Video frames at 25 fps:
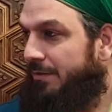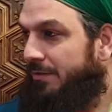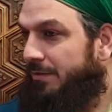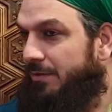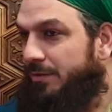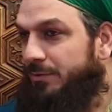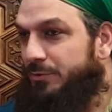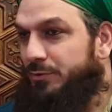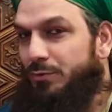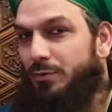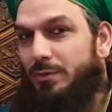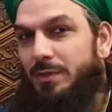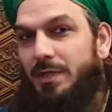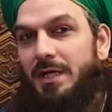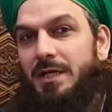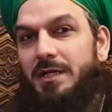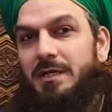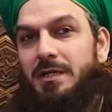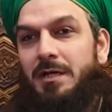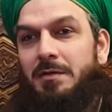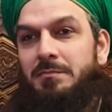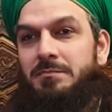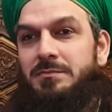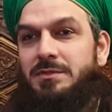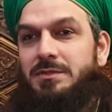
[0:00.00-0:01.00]
Resul-i
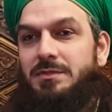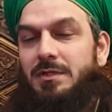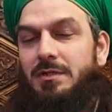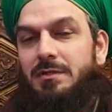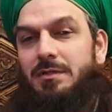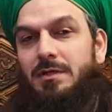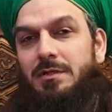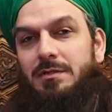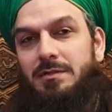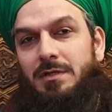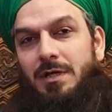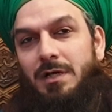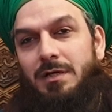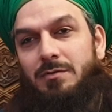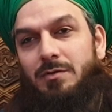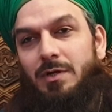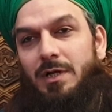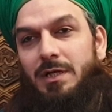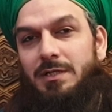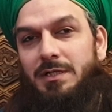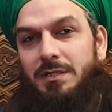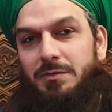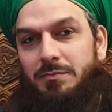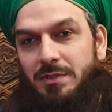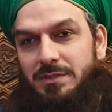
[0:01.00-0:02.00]
Ekrem sallallahu
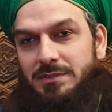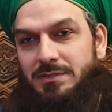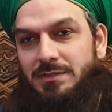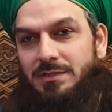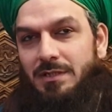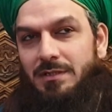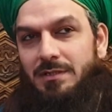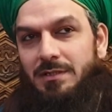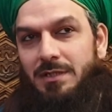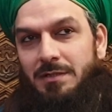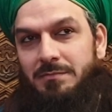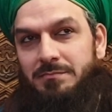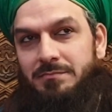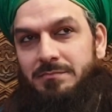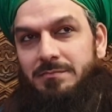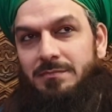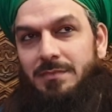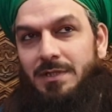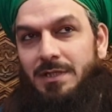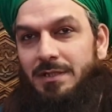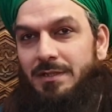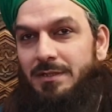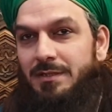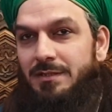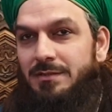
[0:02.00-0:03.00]
aleyhi ve sellem
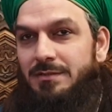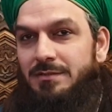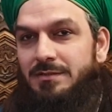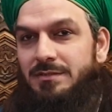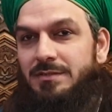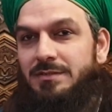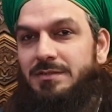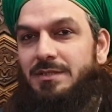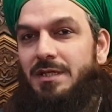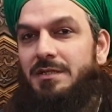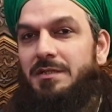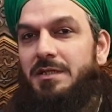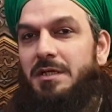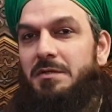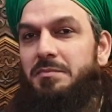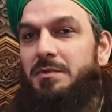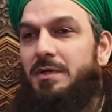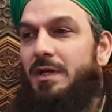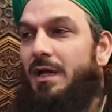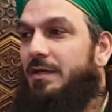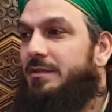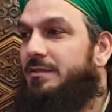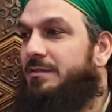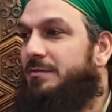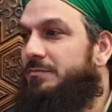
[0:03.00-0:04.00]
size ne
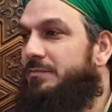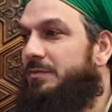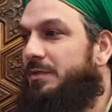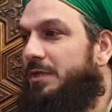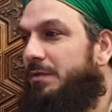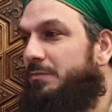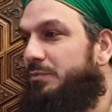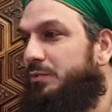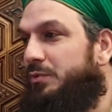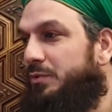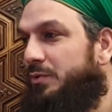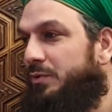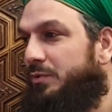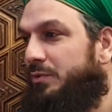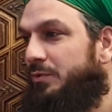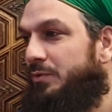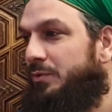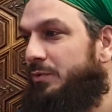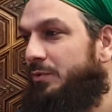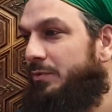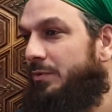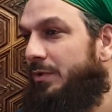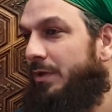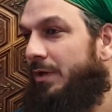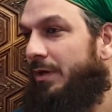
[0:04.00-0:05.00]
bıraktım diye
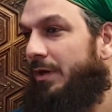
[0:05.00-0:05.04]
buyurdu.